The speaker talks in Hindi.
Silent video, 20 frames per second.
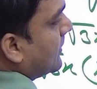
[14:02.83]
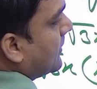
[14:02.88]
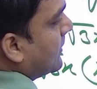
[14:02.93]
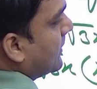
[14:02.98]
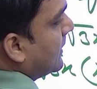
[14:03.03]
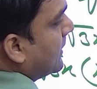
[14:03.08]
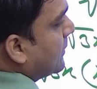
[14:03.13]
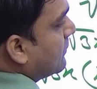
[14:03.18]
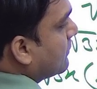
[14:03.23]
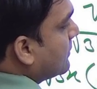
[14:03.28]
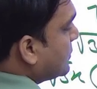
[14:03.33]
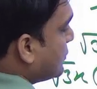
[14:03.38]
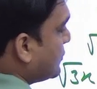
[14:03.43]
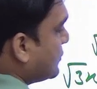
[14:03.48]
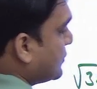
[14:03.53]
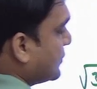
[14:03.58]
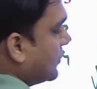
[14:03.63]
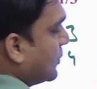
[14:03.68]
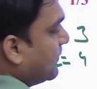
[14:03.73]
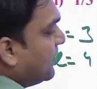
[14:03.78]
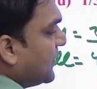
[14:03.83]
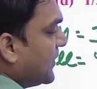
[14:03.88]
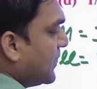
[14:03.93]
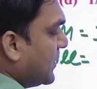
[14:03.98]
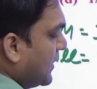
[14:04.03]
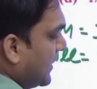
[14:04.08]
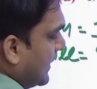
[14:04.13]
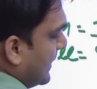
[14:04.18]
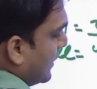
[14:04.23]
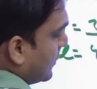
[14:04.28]
इक्वल्स टू जीरो
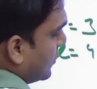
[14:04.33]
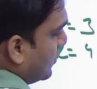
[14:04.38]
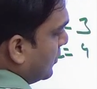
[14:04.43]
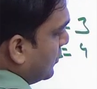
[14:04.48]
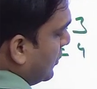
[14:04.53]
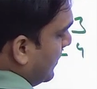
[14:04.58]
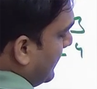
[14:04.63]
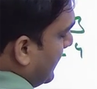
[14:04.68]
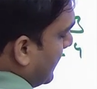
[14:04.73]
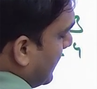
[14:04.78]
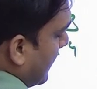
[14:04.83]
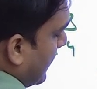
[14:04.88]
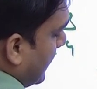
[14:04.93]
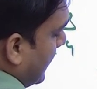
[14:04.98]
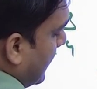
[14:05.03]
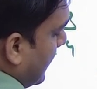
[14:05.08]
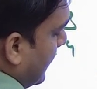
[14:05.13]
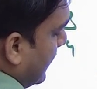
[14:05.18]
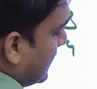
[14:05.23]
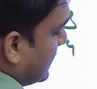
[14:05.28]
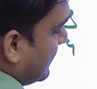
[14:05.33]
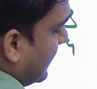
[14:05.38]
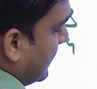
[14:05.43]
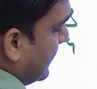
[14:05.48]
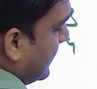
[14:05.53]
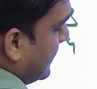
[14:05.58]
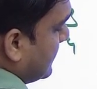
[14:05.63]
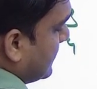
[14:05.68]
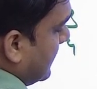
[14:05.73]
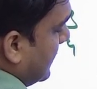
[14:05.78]
तो कुल मिला के एक्स
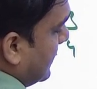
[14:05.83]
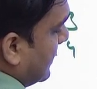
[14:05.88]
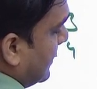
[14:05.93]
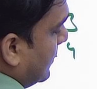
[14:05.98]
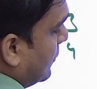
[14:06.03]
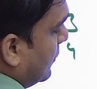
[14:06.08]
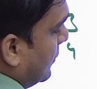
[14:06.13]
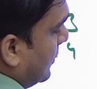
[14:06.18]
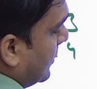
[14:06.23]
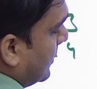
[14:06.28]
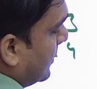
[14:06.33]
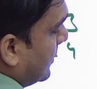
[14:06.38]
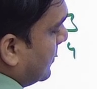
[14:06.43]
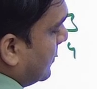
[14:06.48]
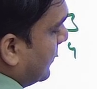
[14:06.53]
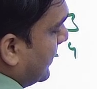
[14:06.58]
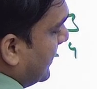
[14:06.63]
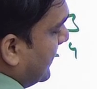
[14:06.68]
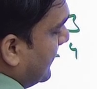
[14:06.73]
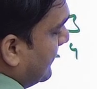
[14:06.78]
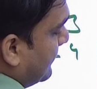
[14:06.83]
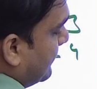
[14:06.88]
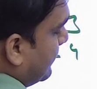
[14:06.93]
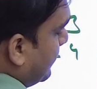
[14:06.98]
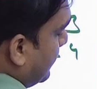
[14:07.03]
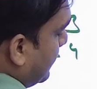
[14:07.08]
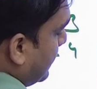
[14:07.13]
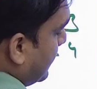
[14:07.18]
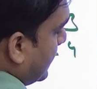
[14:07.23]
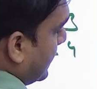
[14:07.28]
माइनस अंडर रूट थ्री
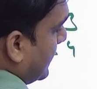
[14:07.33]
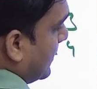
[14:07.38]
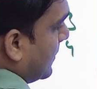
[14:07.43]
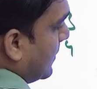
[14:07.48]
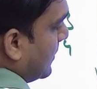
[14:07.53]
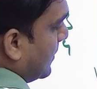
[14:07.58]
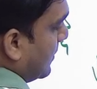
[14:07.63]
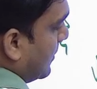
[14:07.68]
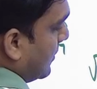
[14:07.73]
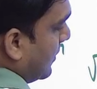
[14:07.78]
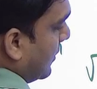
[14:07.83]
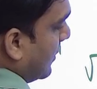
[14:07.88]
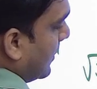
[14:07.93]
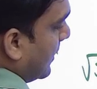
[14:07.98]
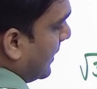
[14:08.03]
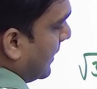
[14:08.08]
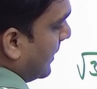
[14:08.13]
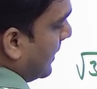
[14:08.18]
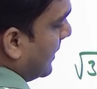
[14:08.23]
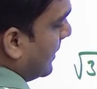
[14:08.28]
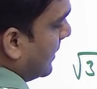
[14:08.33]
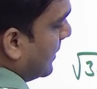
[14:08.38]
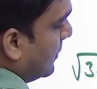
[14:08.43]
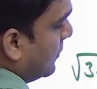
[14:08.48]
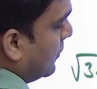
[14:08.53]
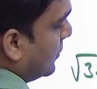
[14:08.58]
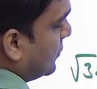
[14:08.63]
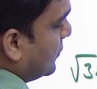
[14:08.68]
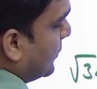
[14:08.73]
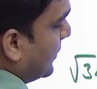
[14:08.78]
और अंडर
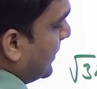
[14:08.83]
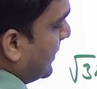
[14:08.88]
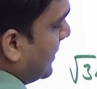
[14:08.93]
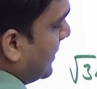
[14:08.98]
रूट थ्री